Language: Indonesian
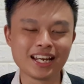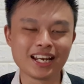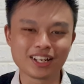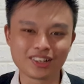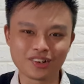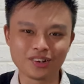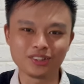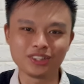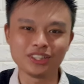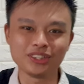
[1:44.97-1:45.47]

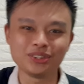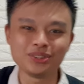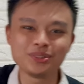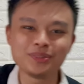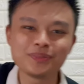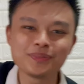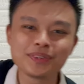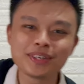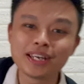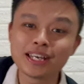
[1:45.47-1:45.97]
Kalau gitu,
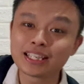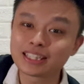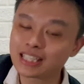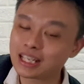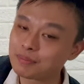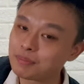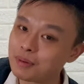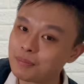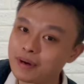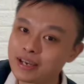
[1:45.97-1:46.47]

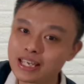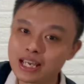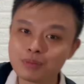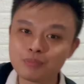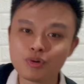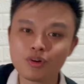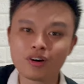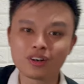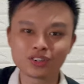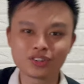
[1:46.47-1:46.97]
tanpa banyak
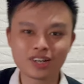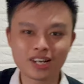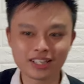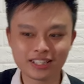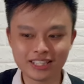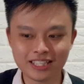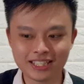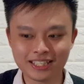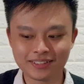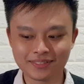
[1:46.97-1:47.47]
buang waktu
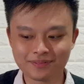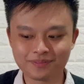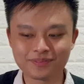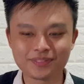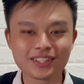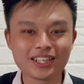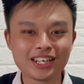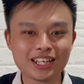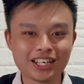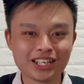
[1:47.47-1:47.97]
lagi,
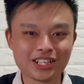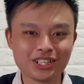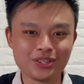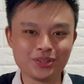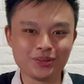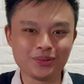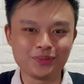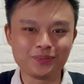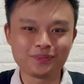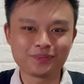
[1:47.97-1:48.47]
yuk
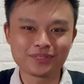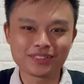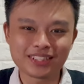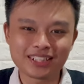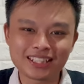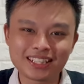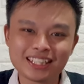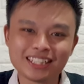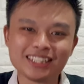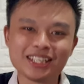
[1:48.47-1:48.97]

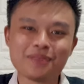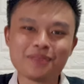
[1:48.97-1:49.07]
kita